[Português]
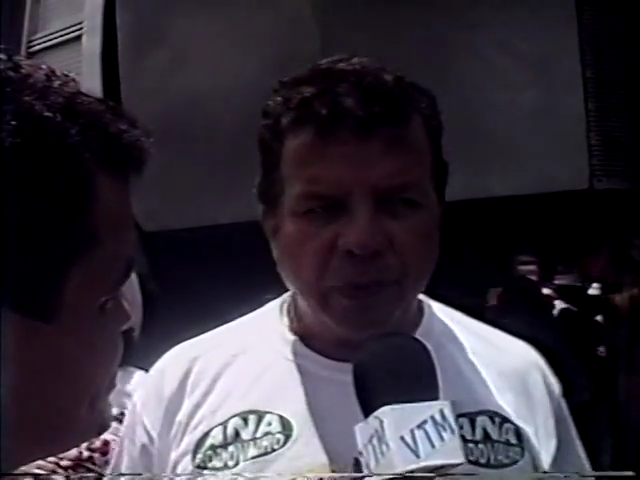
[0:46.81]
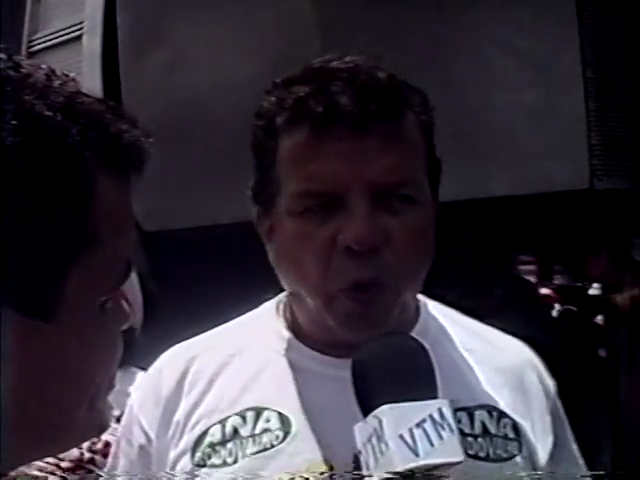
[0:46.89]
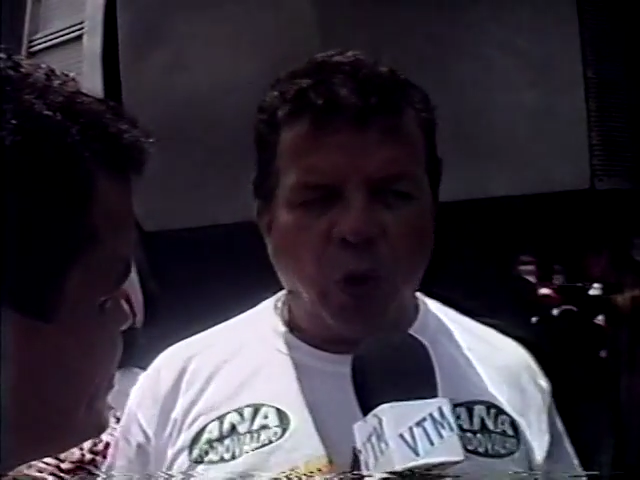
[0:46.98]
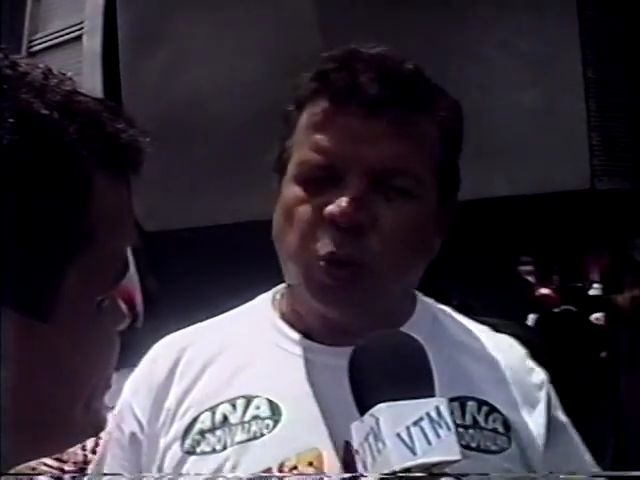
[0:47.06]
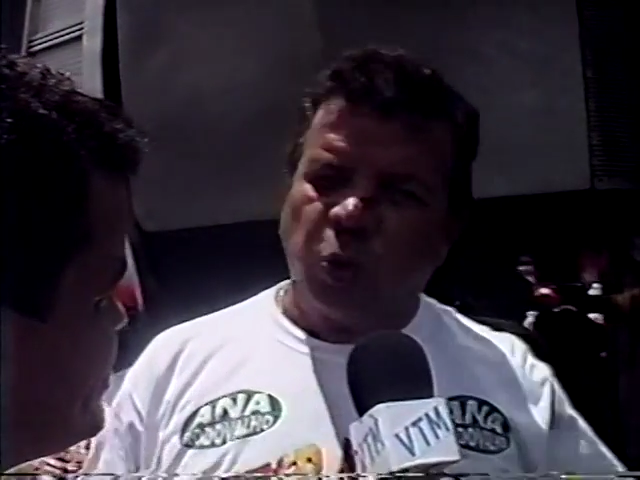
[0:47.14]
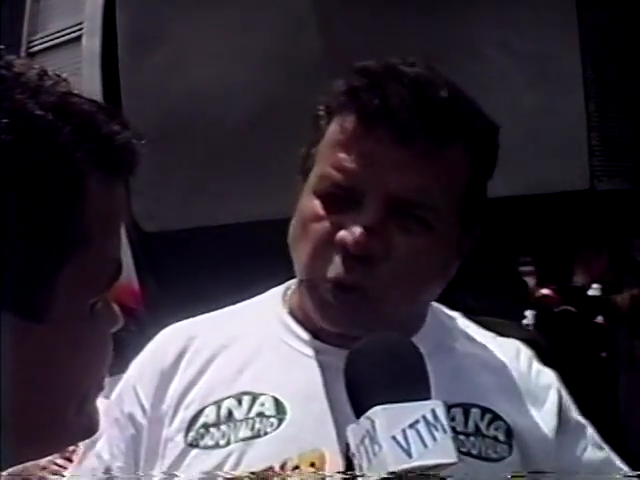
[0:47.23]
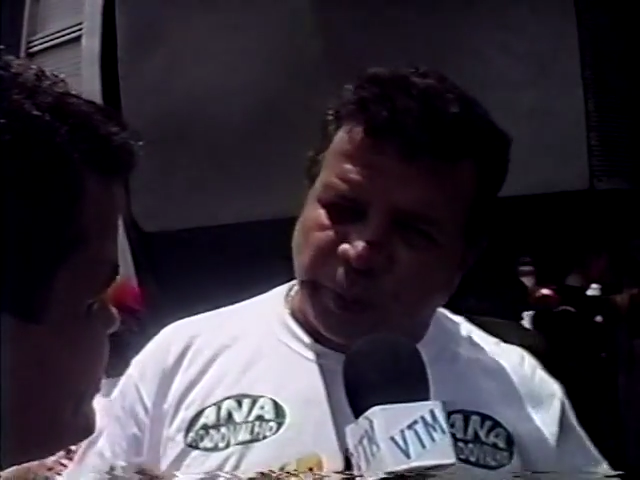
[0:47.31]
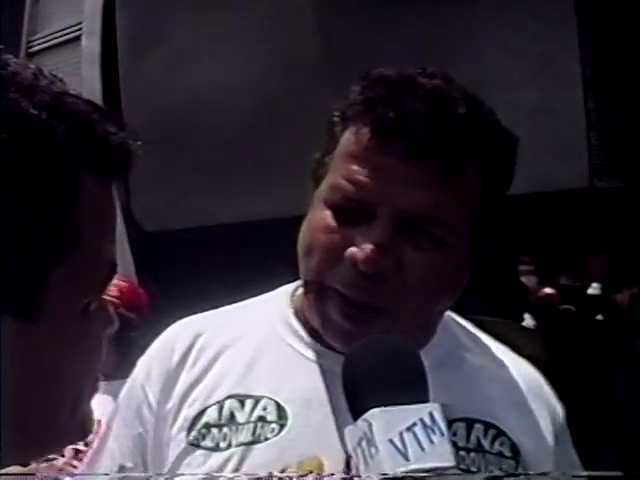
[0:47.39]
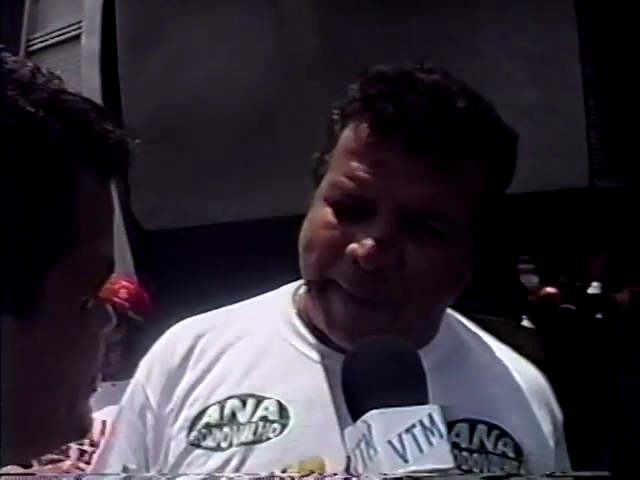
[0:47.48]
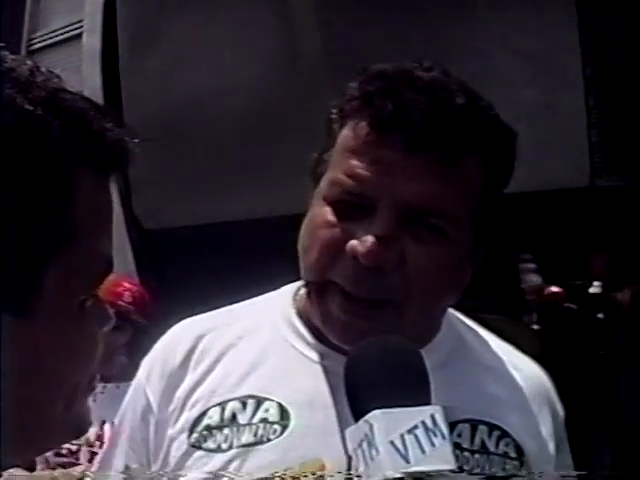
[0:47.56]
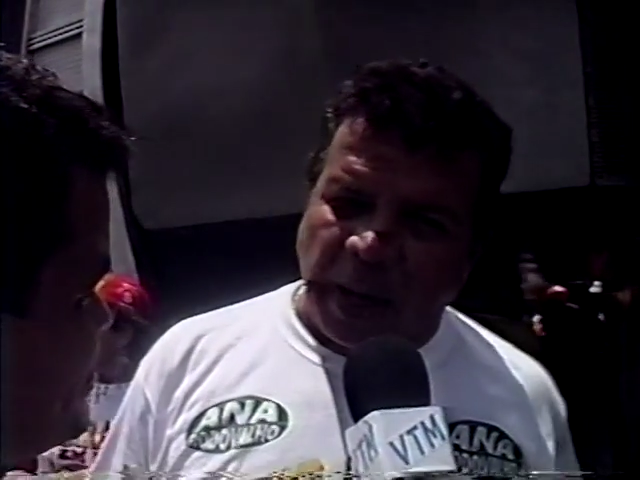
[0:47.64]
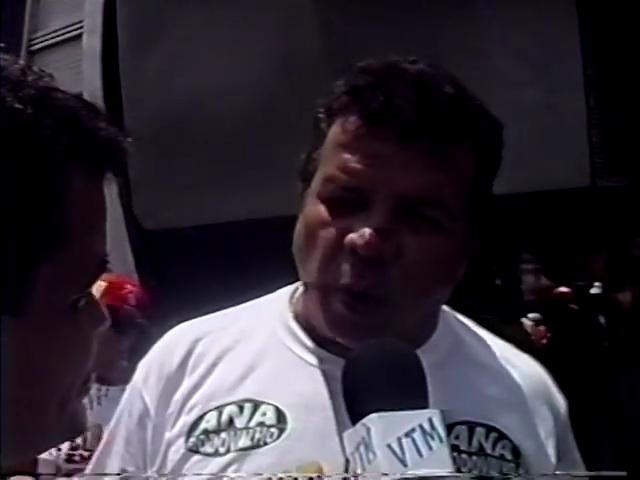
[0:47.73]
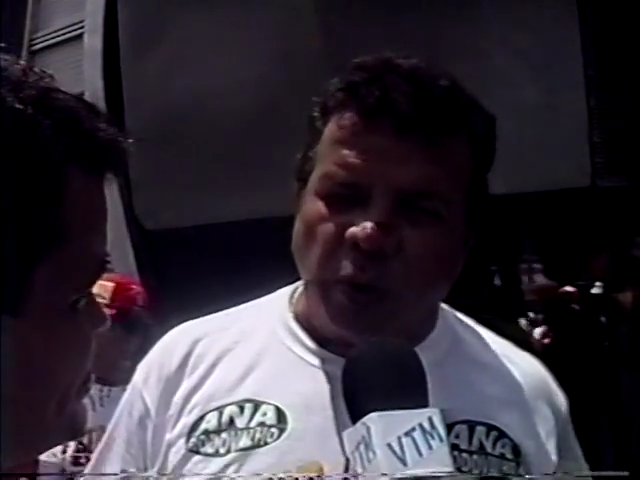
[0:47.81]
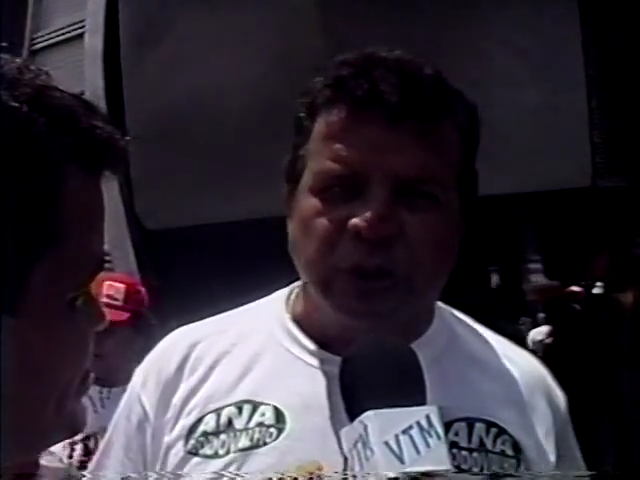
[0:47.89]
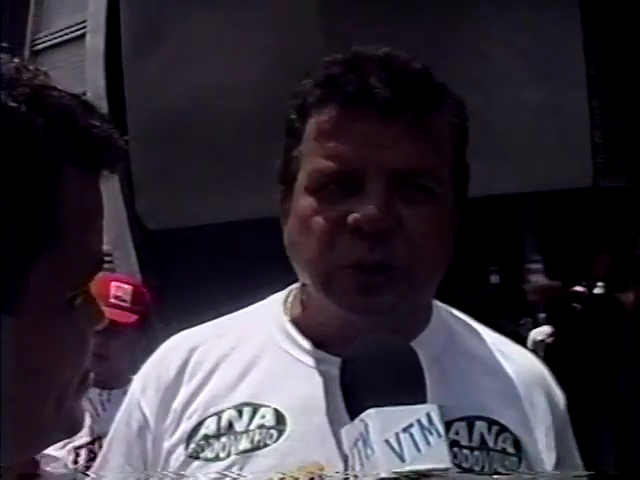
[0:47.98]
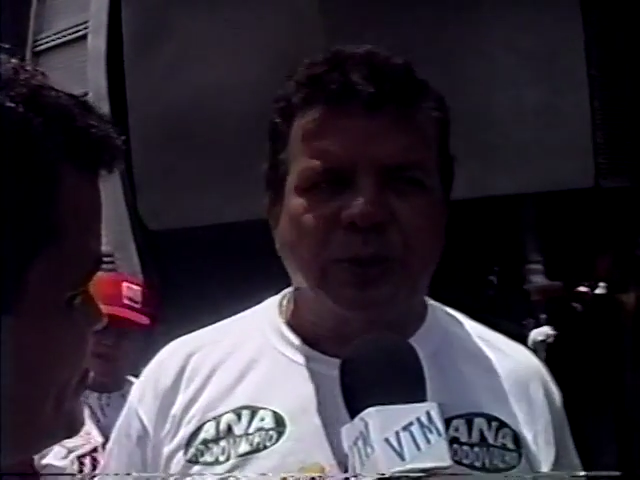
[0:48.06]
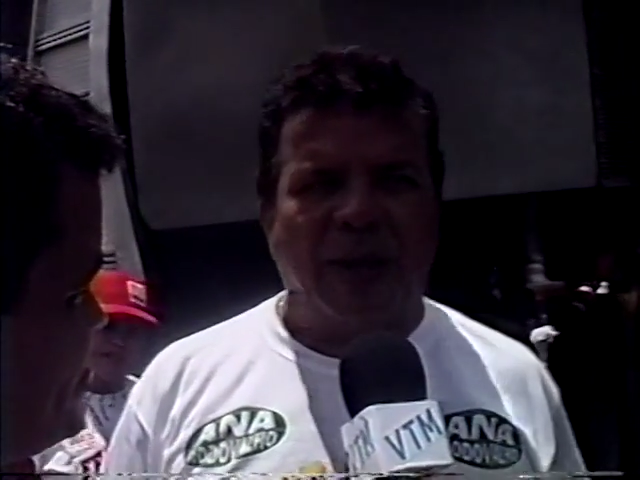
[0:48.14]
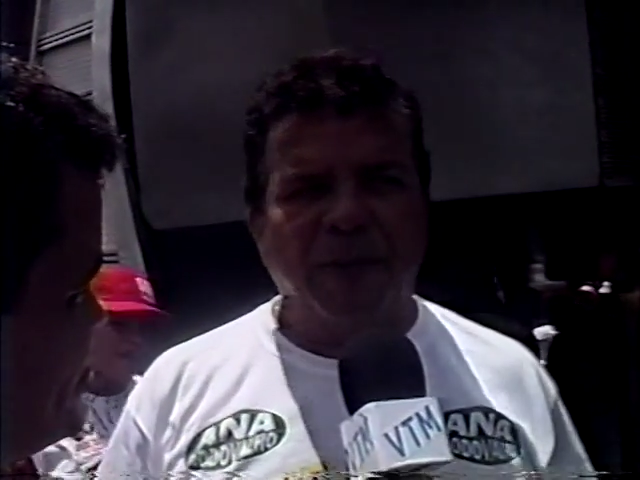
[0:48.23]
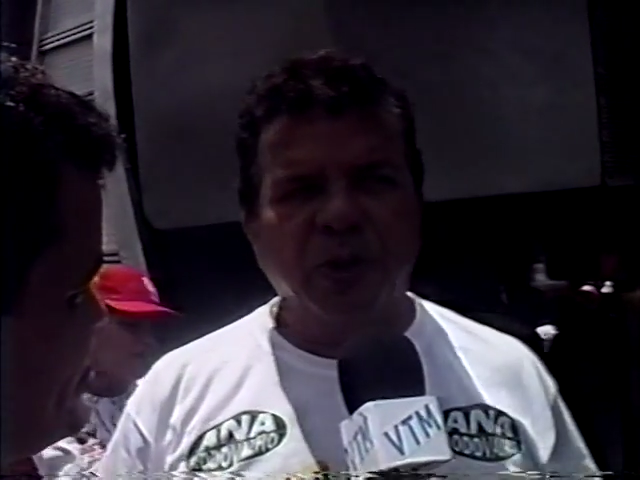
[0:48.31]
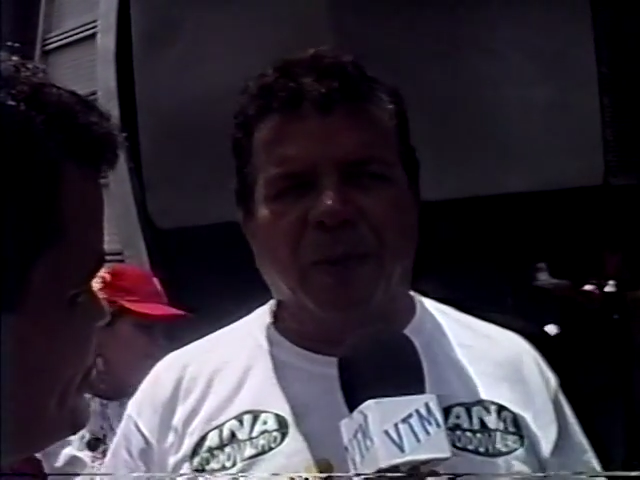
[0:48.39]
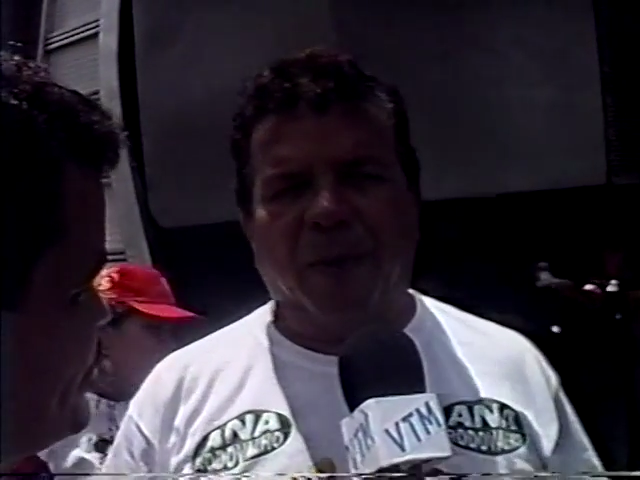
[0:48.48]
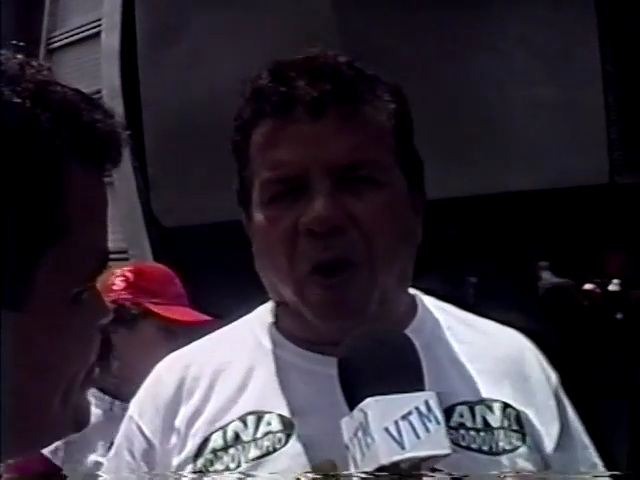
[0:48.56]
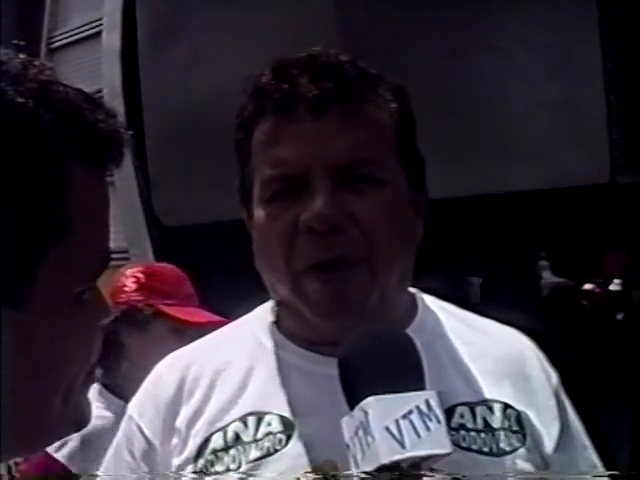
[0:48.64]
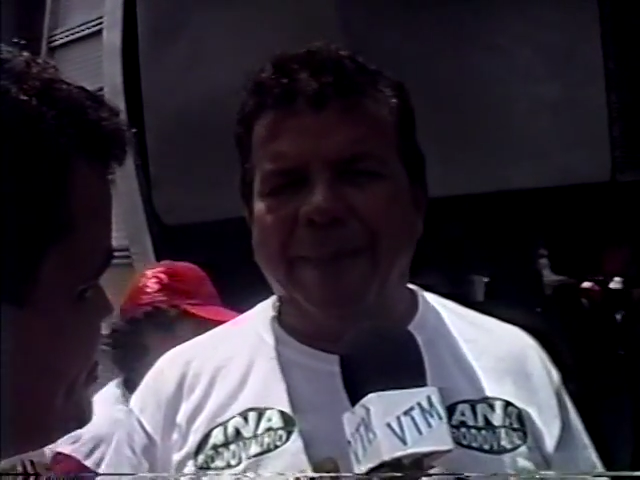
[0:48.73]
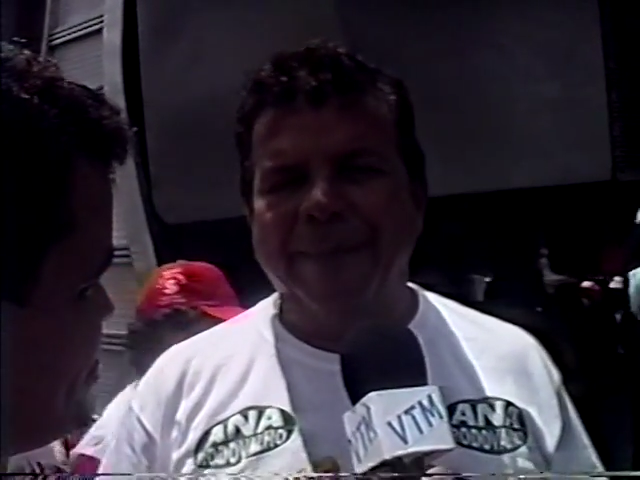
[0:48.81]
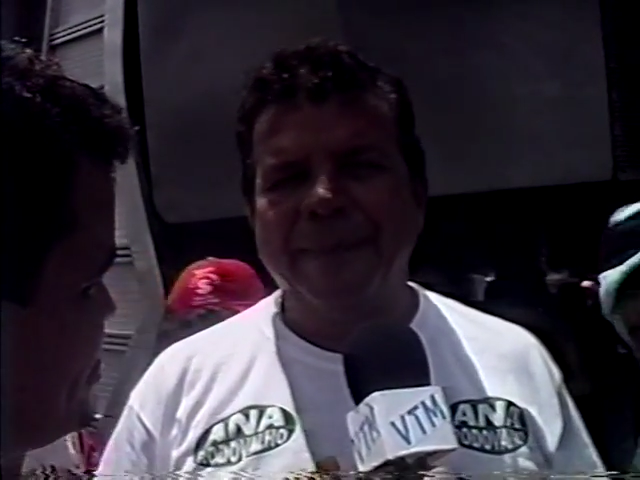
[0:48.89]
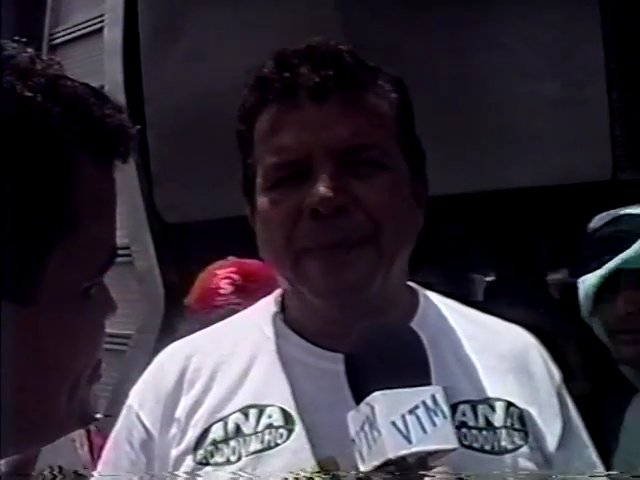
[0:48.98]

ou dos Papangus. Está muito bom.